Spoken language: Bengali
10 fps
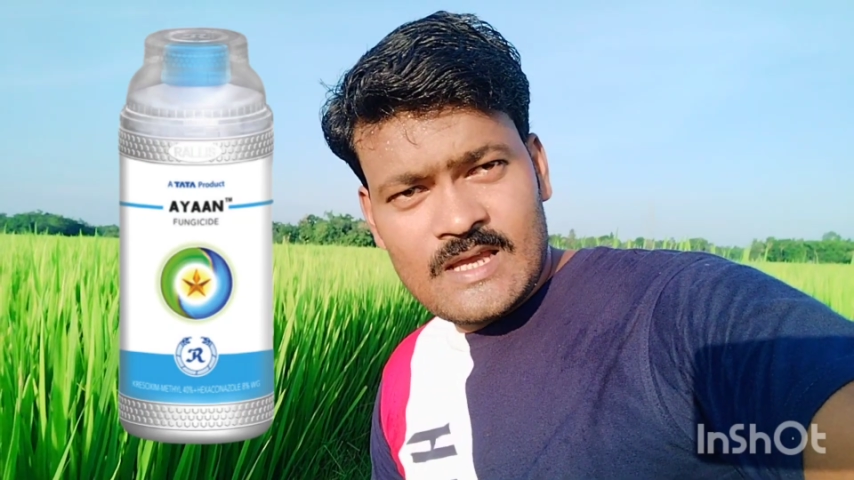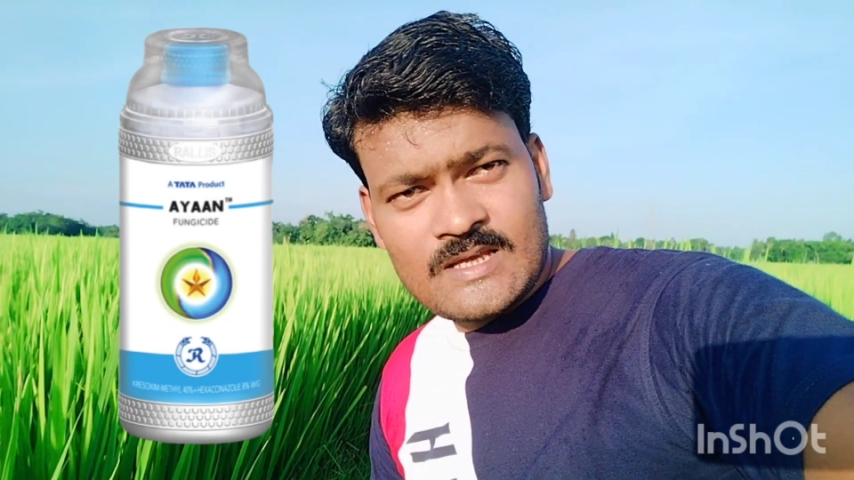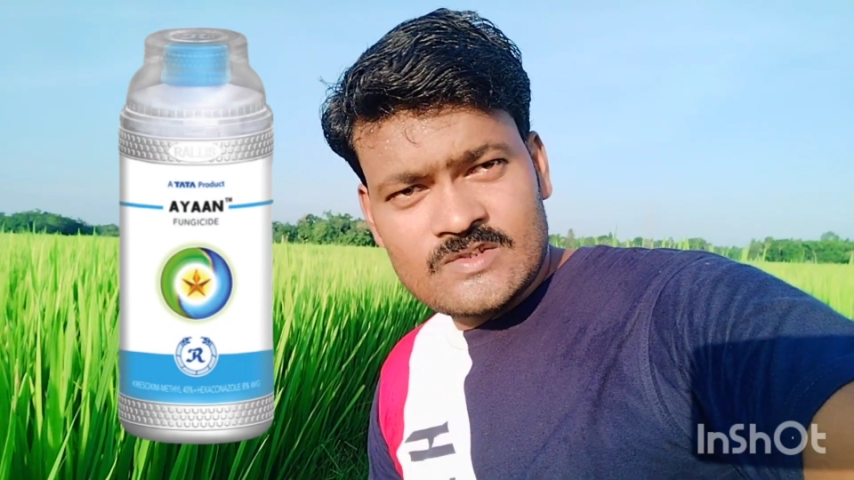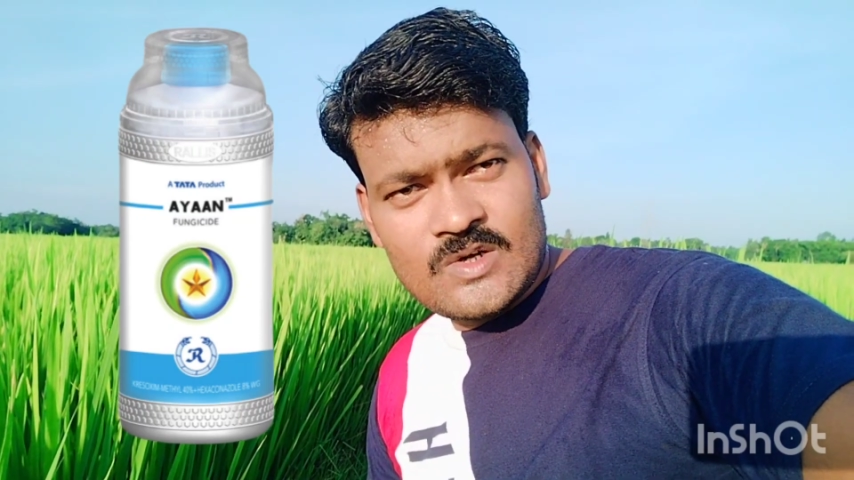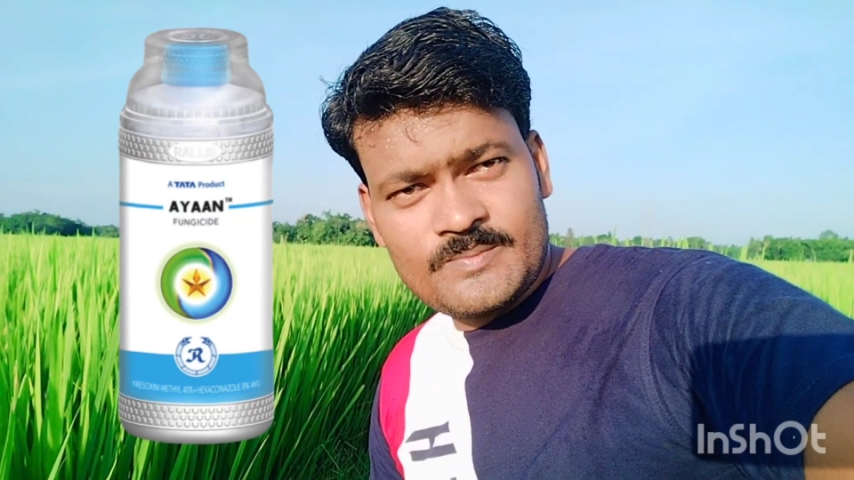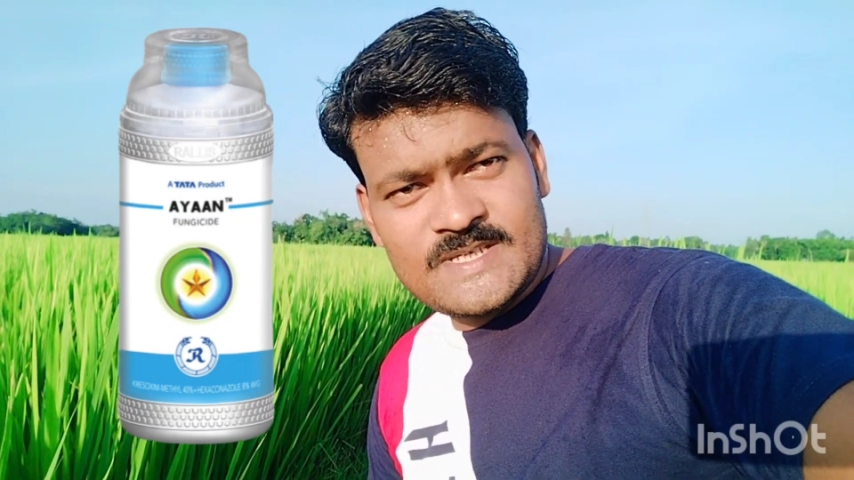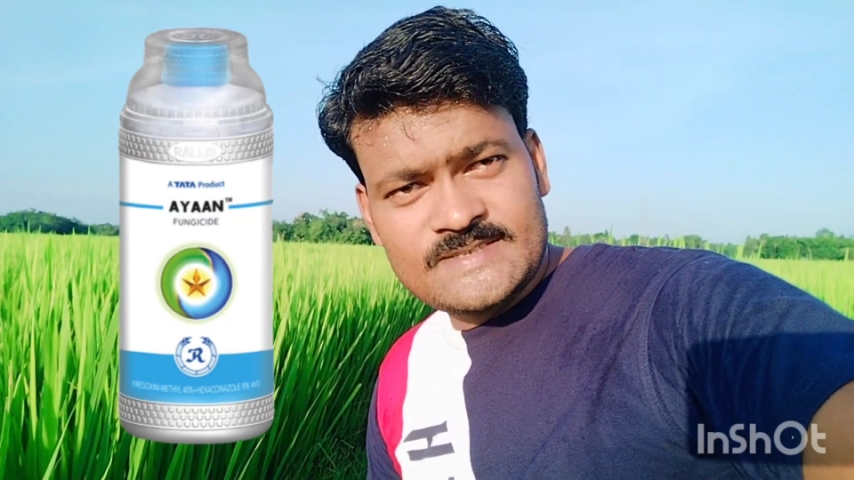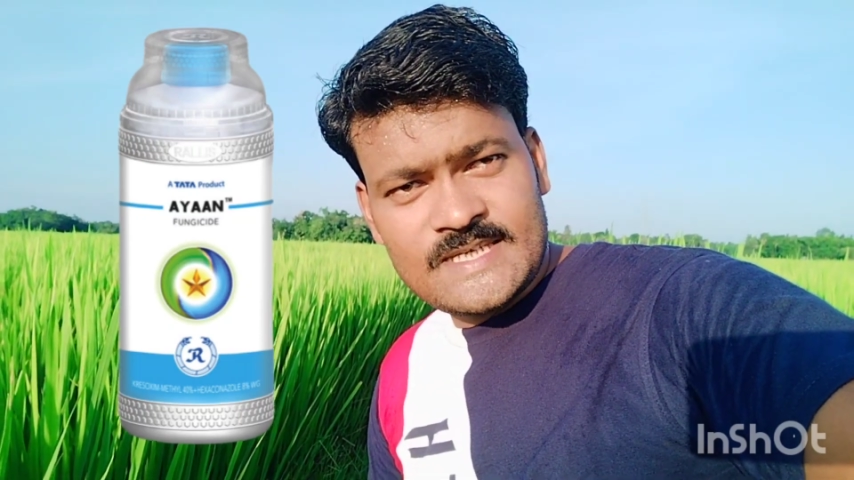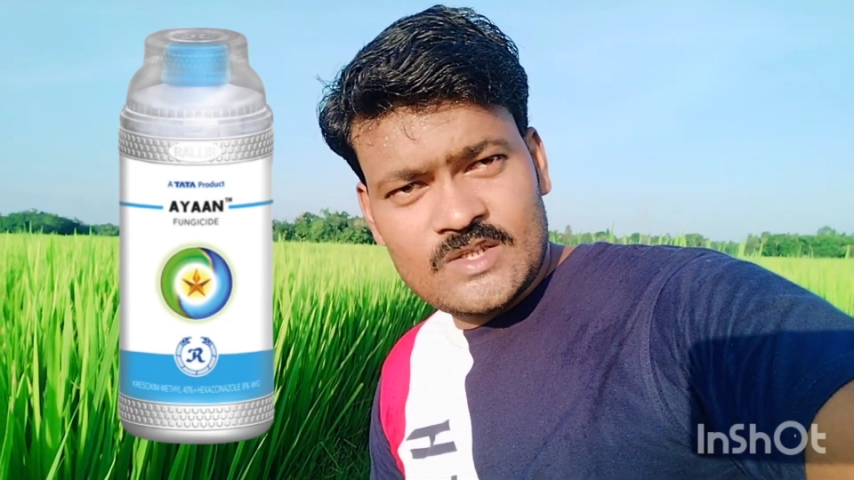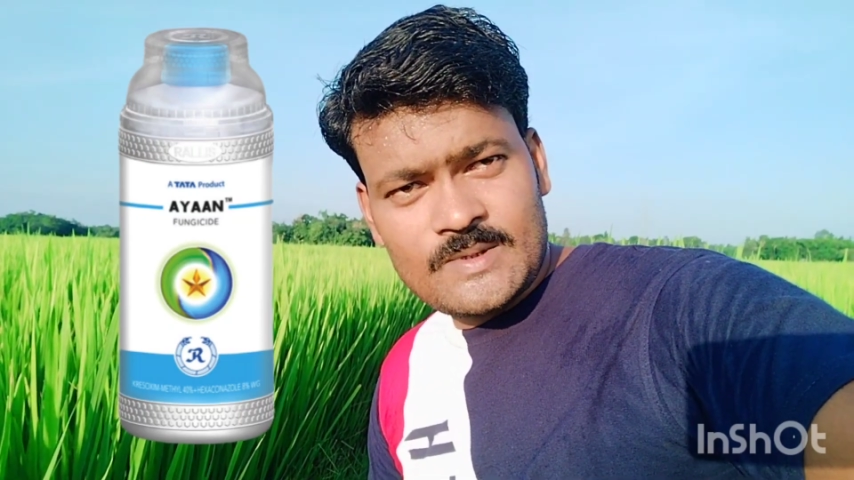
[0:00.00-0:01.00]
সব
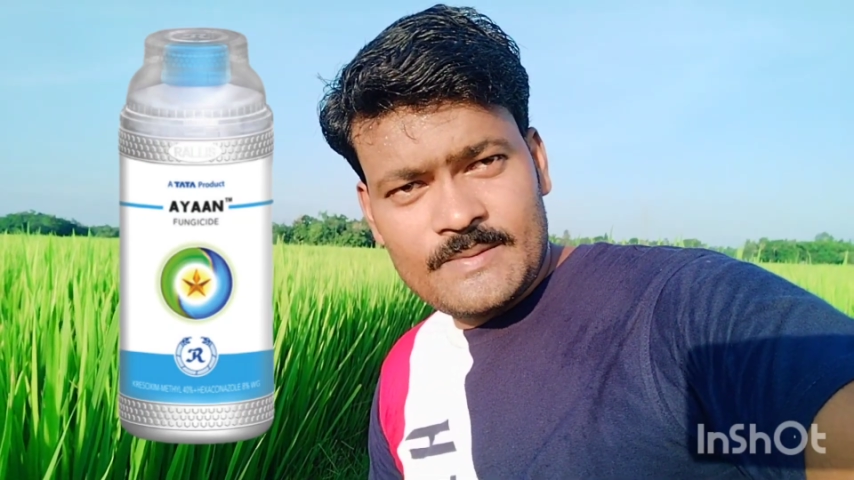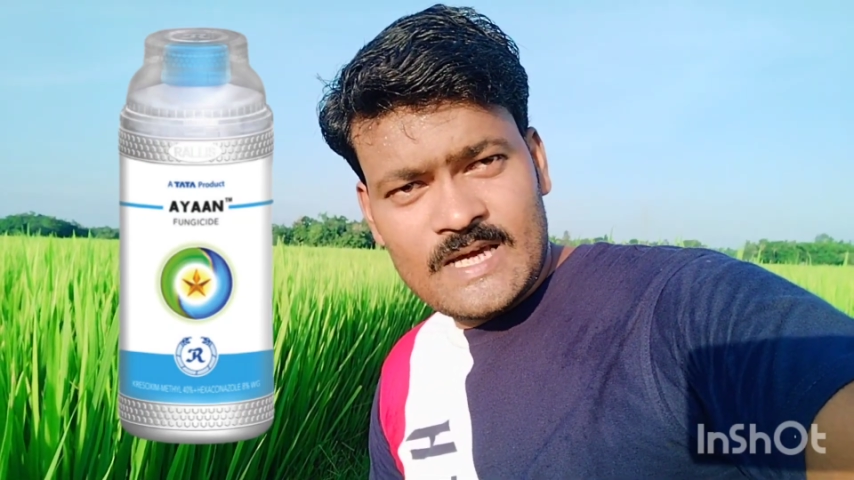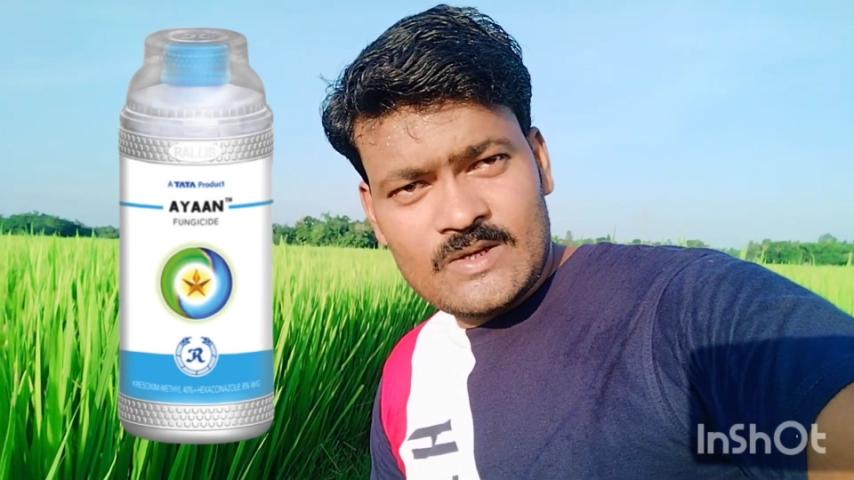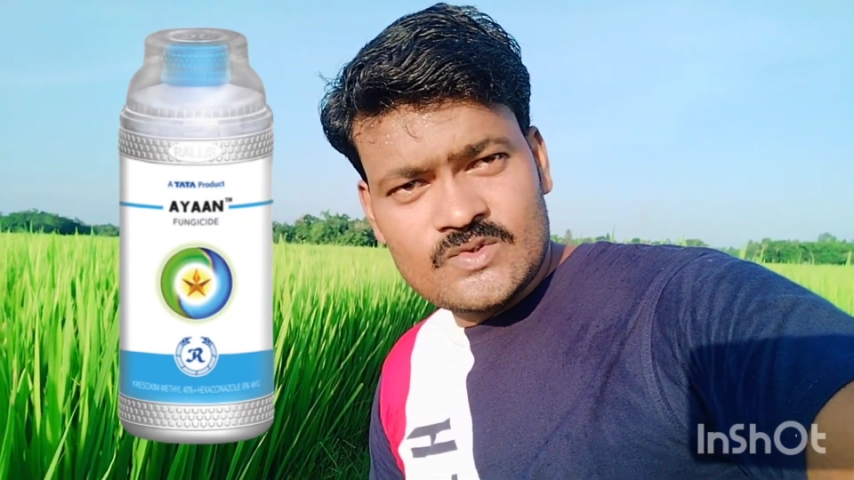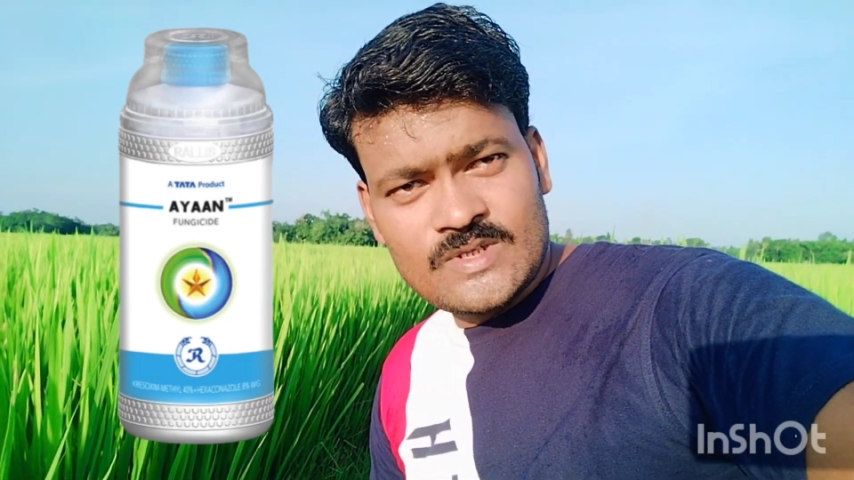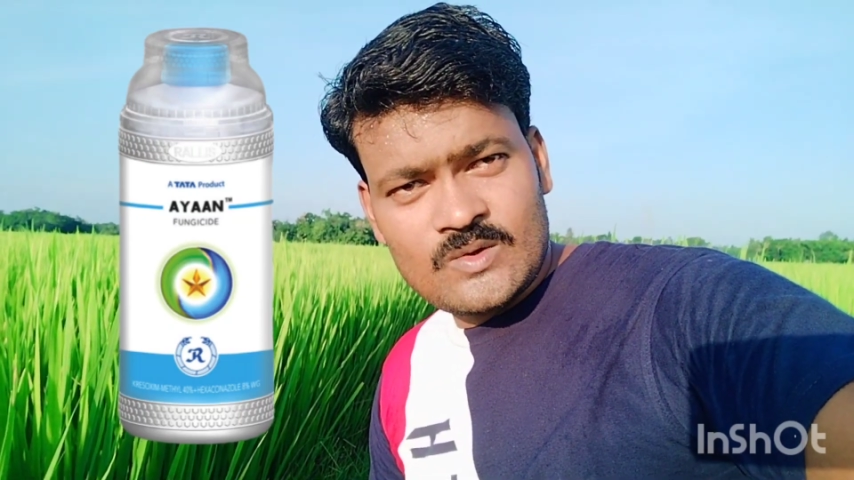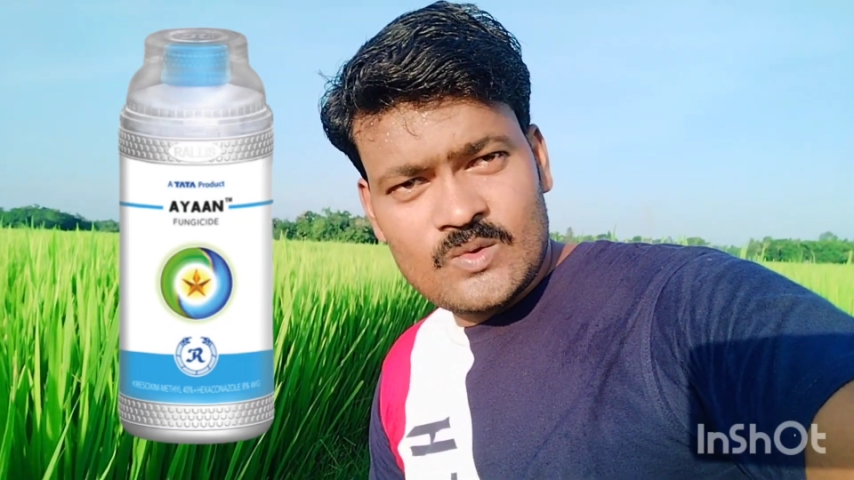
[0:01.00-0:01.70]
বিস্তারিতভাবে আলোচনা